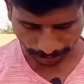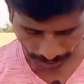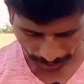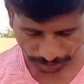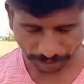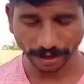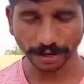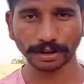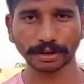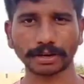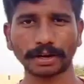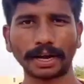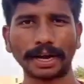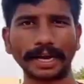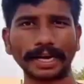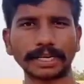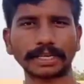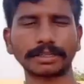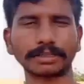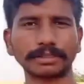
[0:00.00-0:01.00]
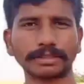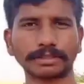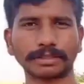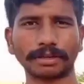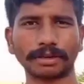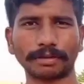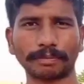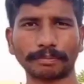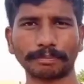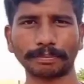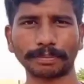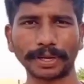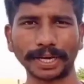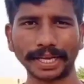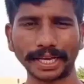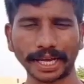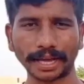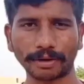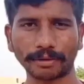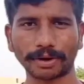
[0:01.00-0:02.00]
మనం వారి యొక్క హైట్
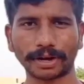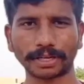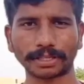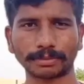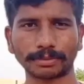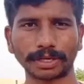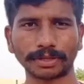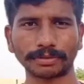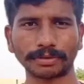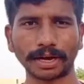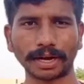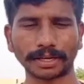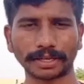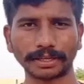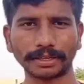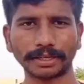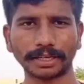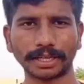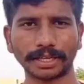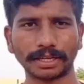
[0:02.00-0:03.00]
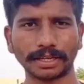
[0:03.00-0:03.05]
పెరిగే అవకాశం ఉన్నది వాళ్ళకి